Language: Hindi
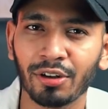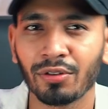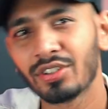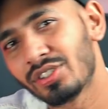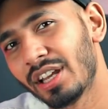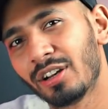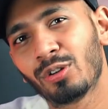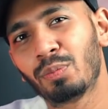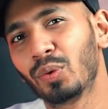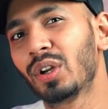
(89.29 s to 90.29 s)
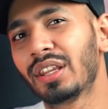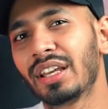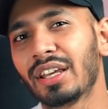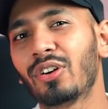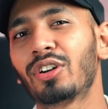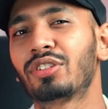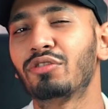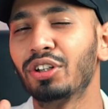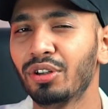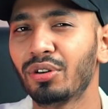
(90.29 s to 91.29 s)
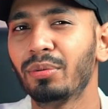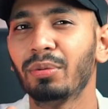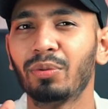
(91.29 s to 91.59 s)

इस चैनल को पूरा देखें और इस वीडियो को भी